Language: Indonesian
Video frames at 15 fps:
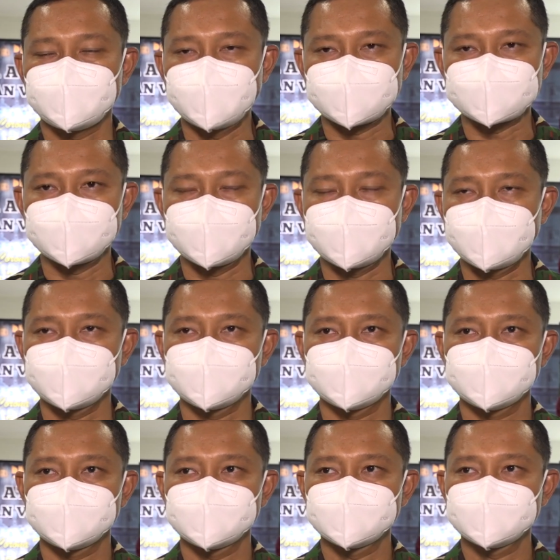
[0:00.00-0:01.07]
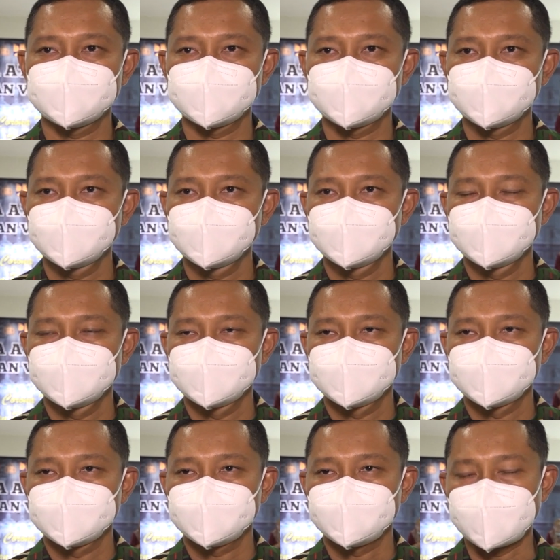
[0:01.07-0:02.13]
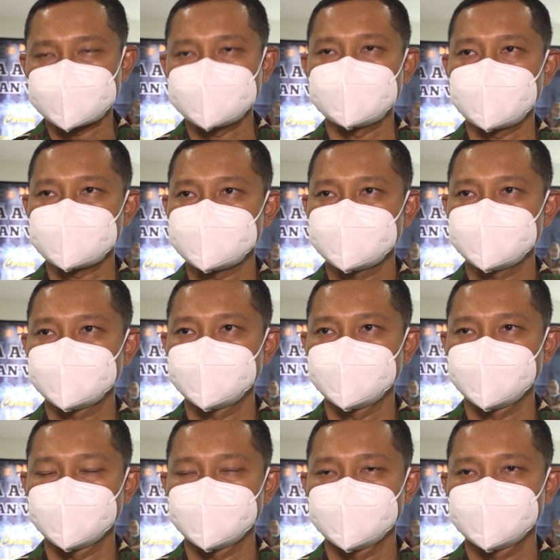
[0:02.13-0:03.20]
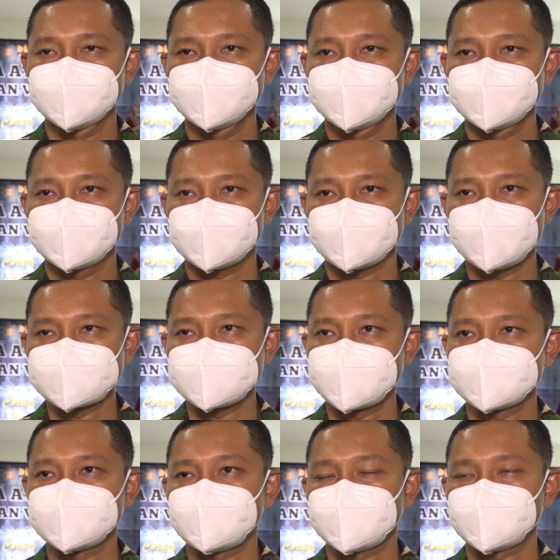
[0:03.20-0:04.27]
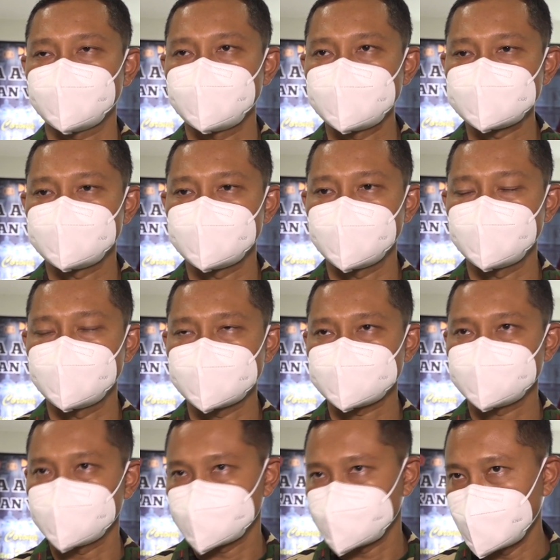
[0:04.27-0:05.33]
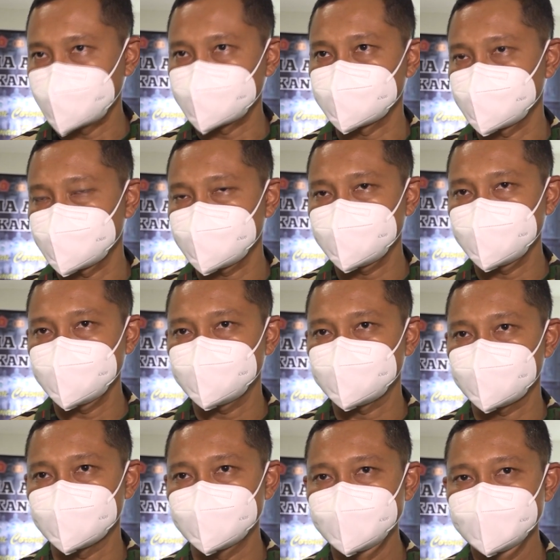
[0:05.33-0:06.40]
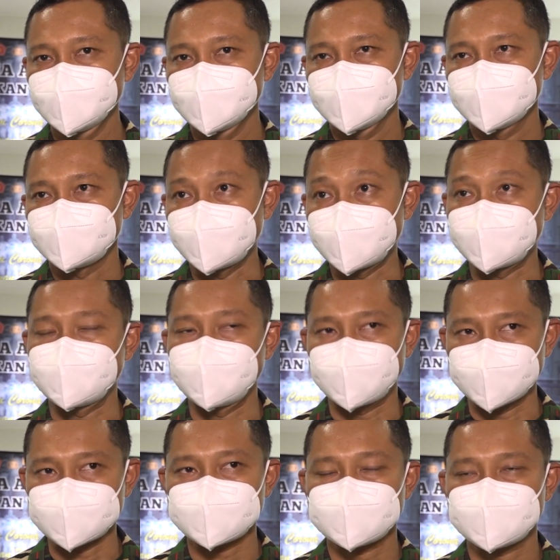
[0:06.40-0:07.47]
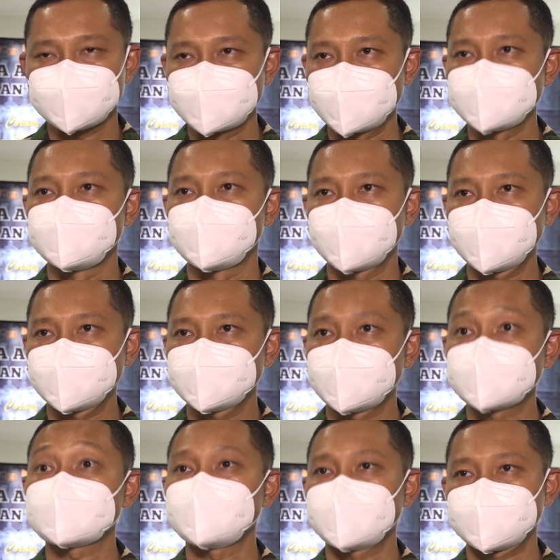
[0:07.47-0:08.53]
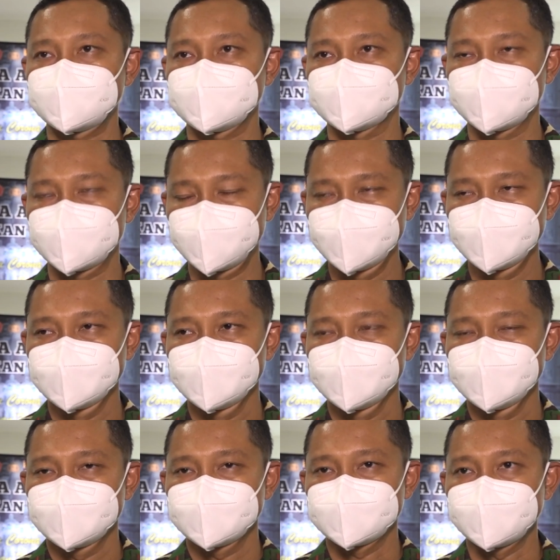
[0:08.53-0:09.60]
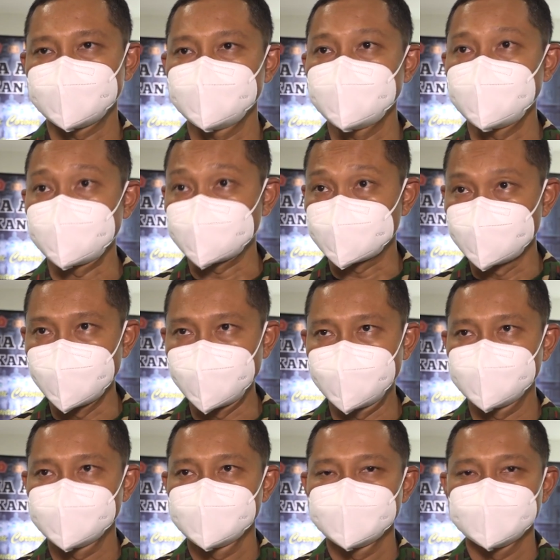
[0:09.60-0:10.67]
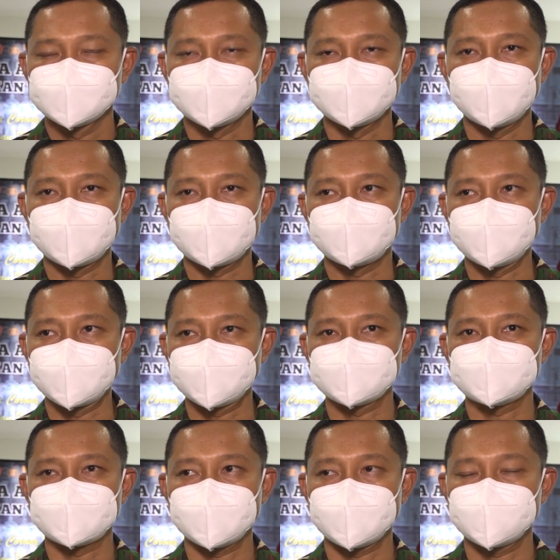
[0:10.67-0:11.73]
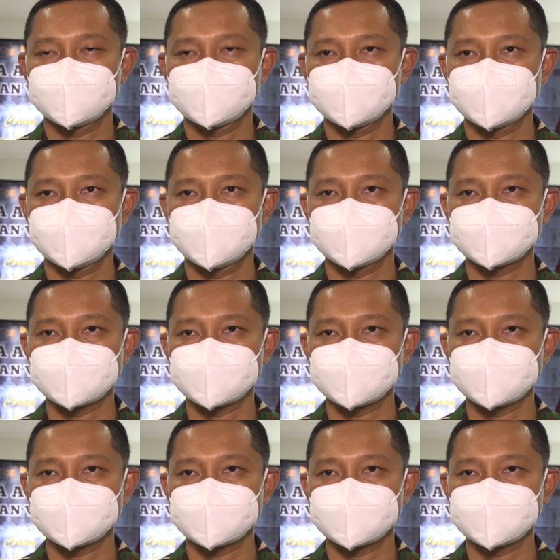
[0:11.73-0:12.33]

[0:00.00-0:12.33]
Pelaksanaan vaksinasi di Rumah Sakit Darurat COVID-19 Wisma Atlet ini untuk para nakes sudah dimulai hari kemarin. Jadi ini hari kedua. Jadi hari kemarin sudah eh,